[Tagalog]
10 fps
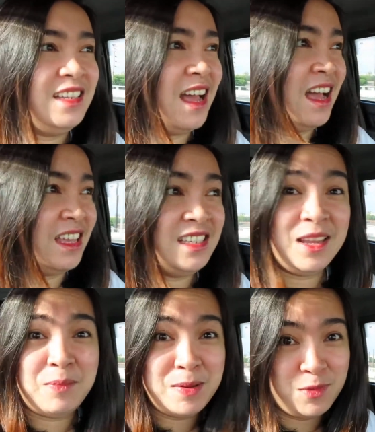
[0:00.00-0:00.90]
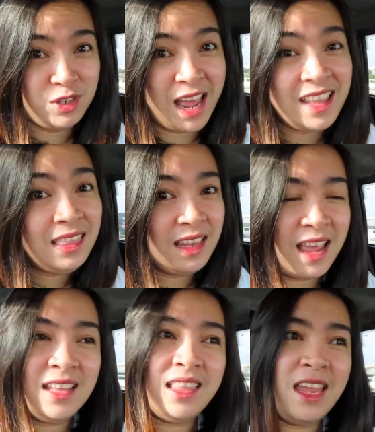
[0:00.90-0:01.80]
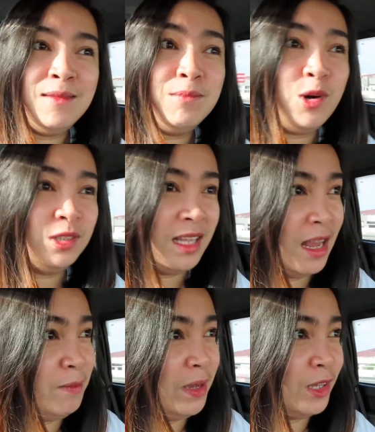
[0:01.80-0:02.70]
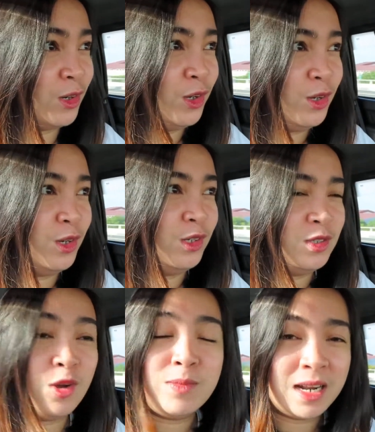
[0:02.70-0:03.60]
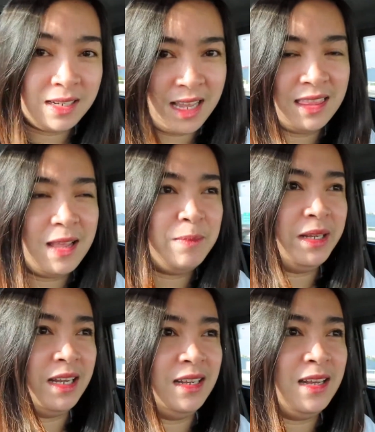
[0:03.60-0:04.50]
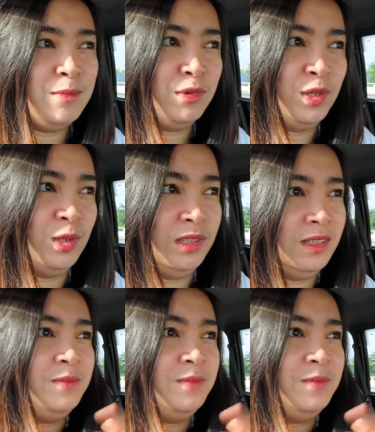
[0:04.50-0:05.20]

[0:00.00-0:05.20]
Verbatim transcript: na isipin mo 1998 model pero sobrang ganda pa rin, alam mo yun.